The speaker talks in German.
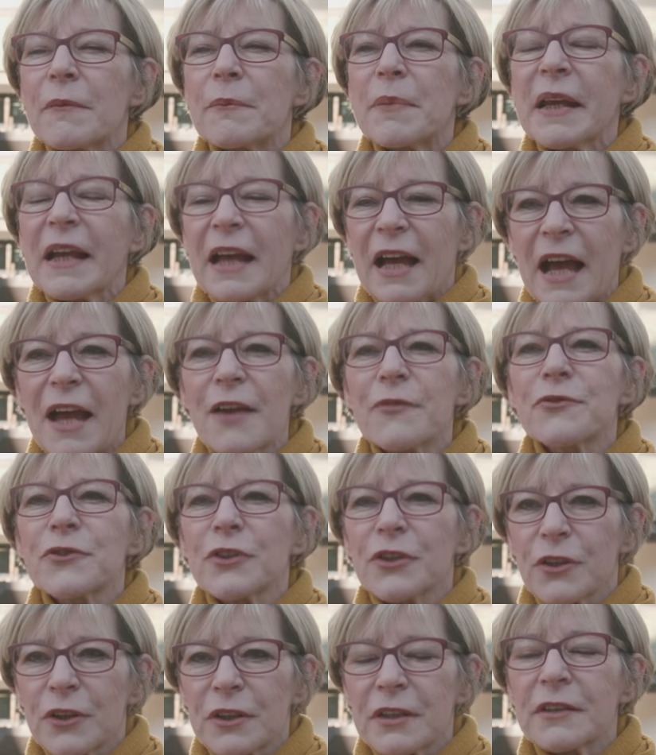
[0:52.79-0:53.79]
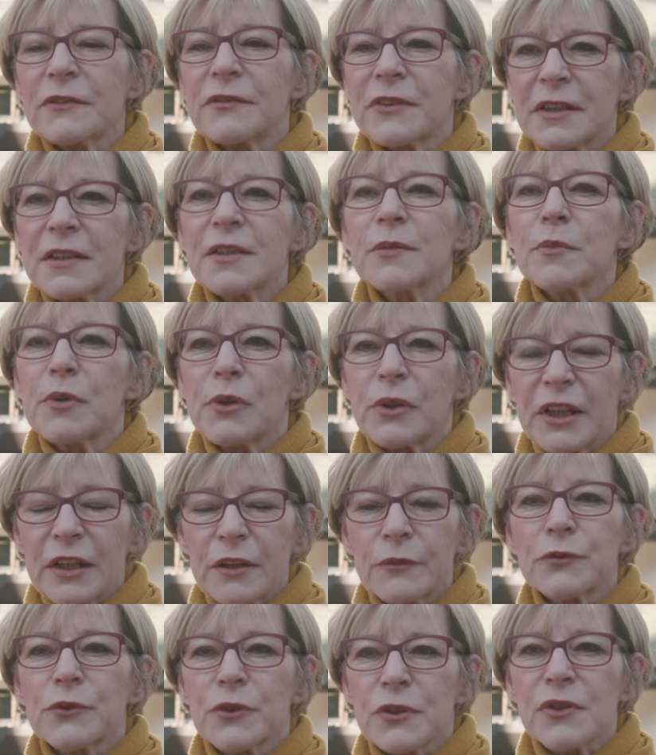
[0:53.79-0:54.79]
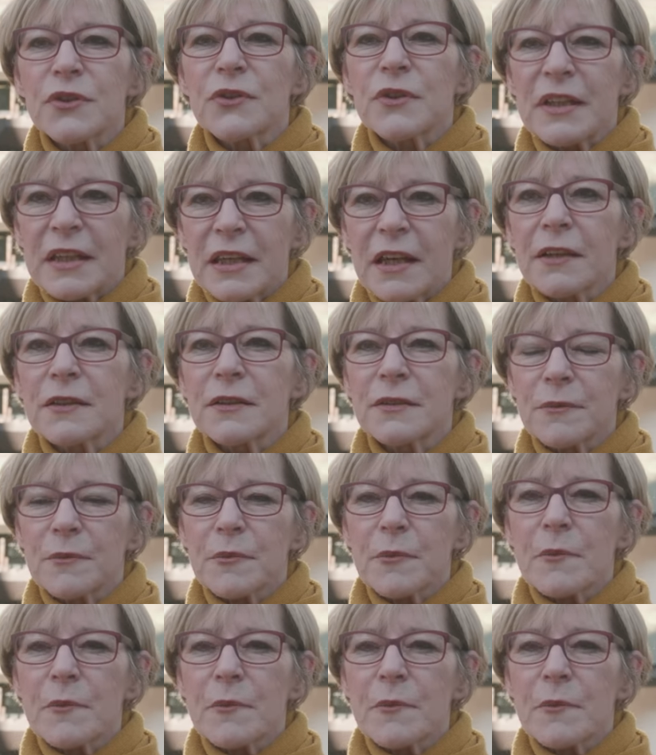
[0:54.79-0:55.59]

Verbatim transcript: begreifen können, wie das Milieu funktioniert.